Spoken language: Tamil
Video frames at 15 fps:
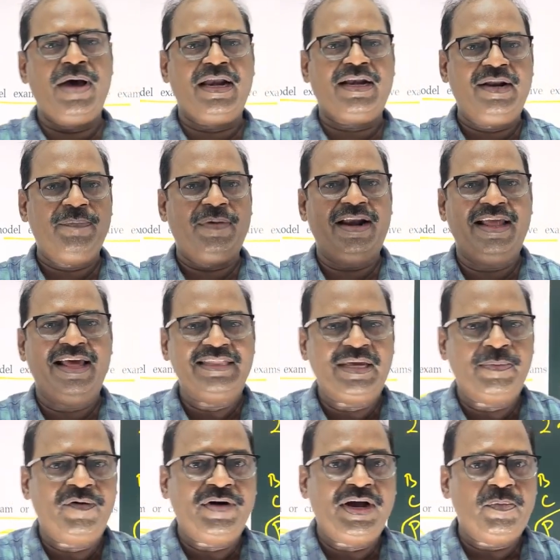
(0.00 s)
மார்க் நம்மளால்
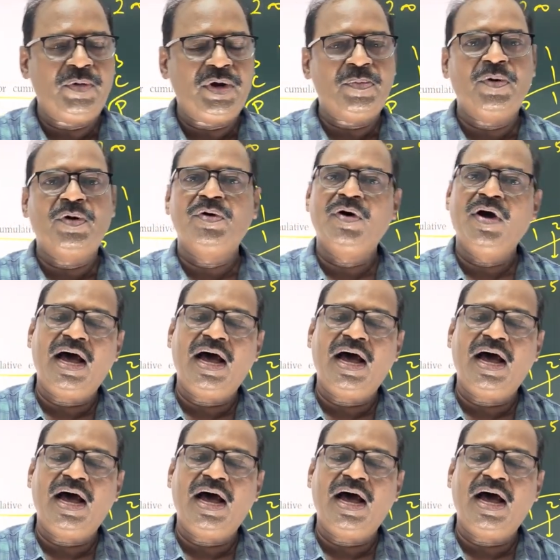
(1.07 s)
அதிகமாக வாங்க முடியுமோ